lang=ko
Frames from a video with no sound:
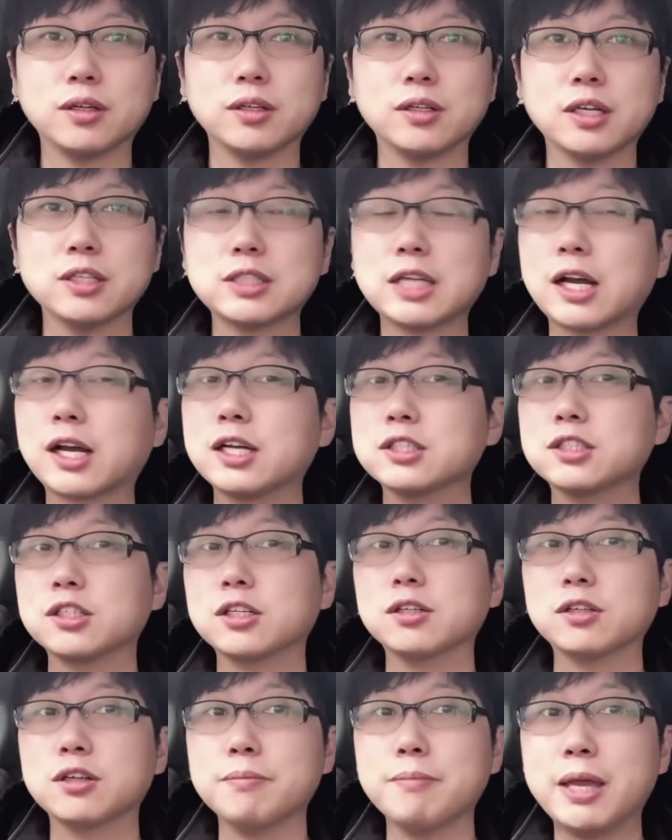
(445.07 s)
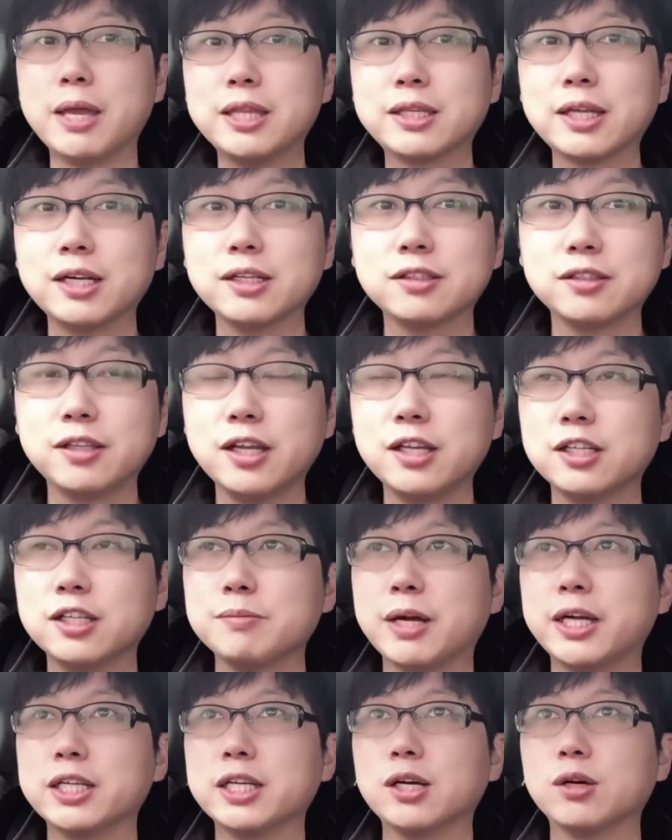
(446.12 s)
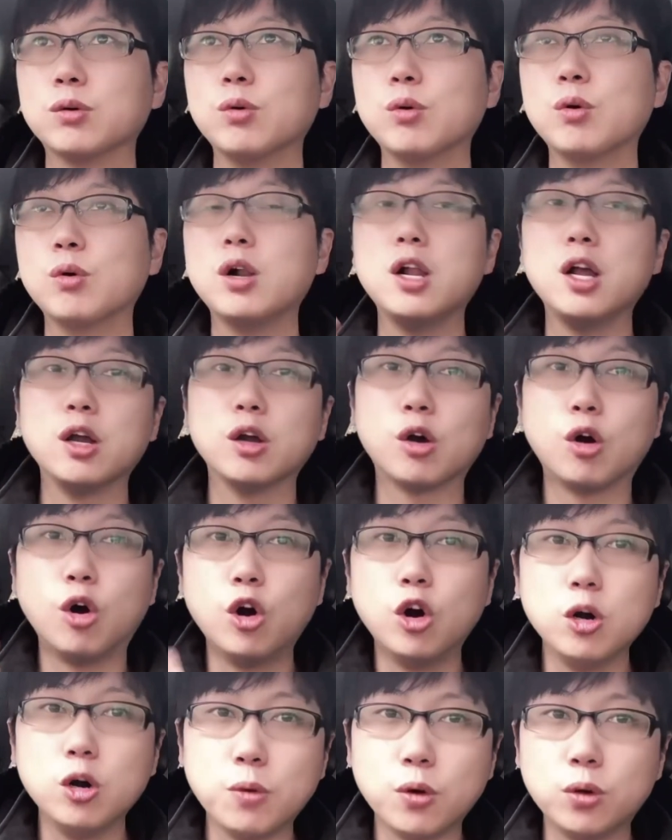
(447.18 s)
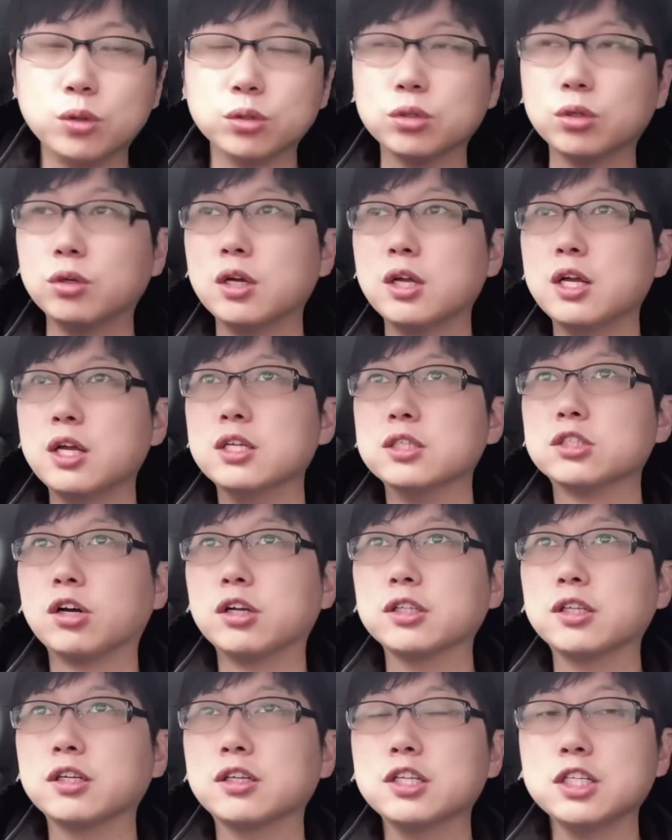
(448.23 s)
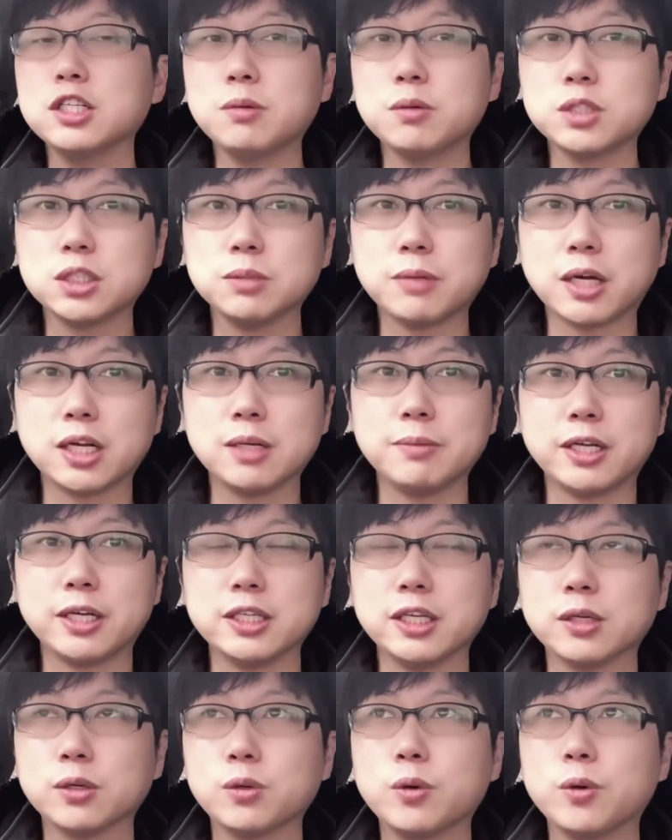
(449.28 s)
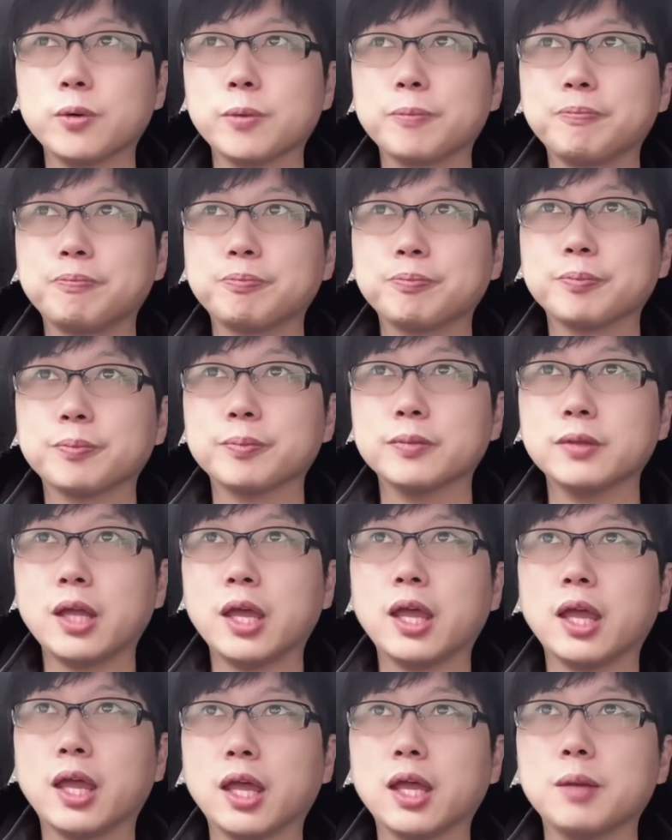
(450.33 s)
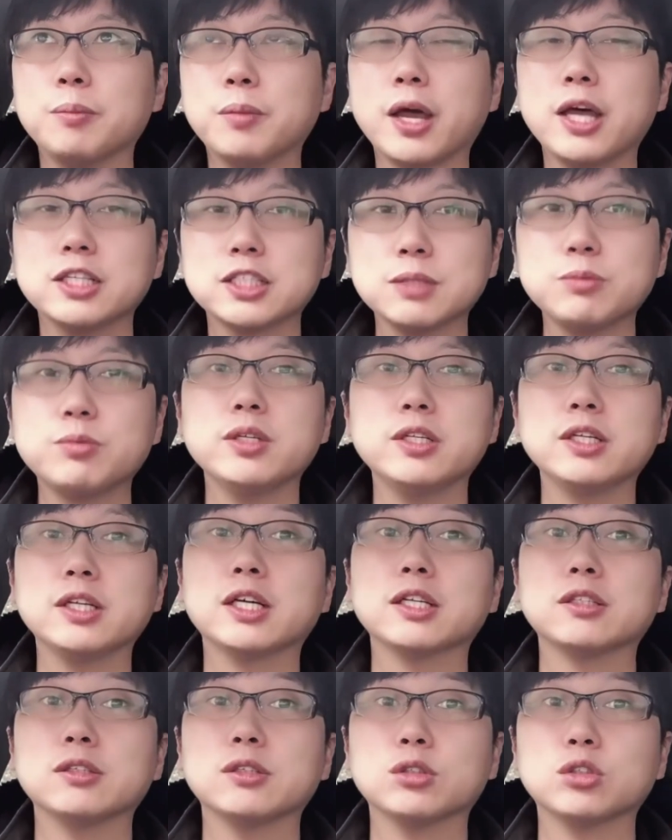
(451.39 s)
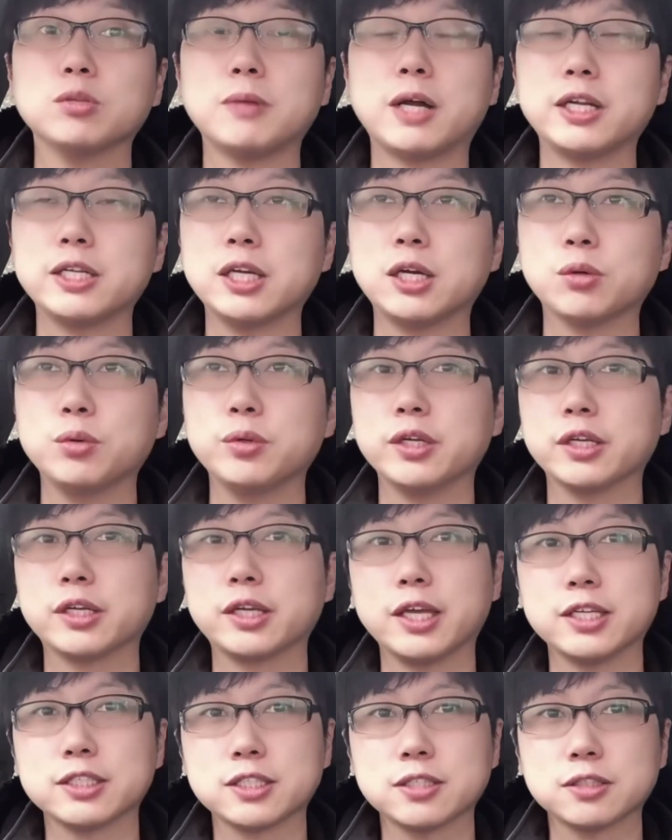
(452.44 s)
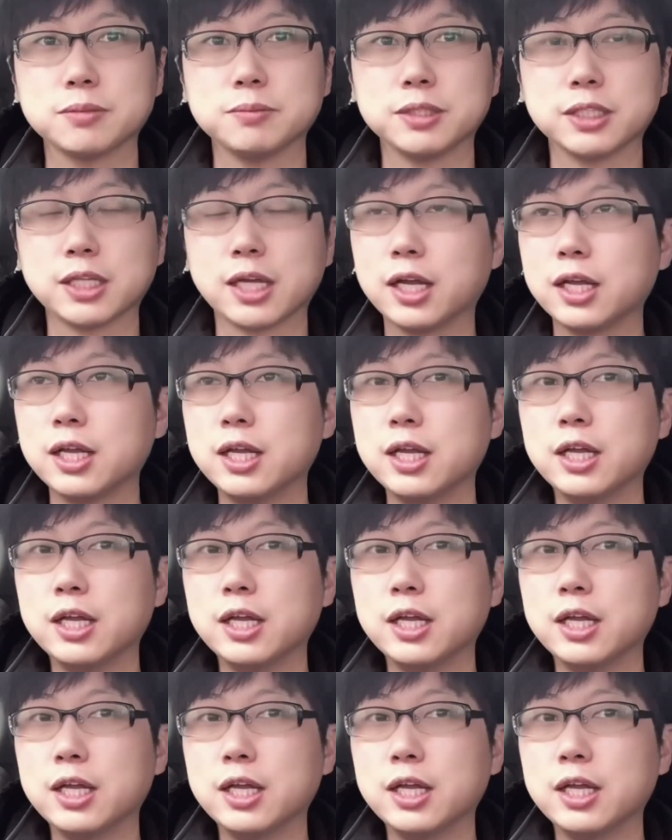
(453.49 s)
그래서 아까처럼 그런 멘탈 트레이닝을 많이 하고 거울 보고도 저한테 끊임없이 말을 많이 했고 네 해설 리딩 같은 것도 많이 하고 이렇게 했었습니다.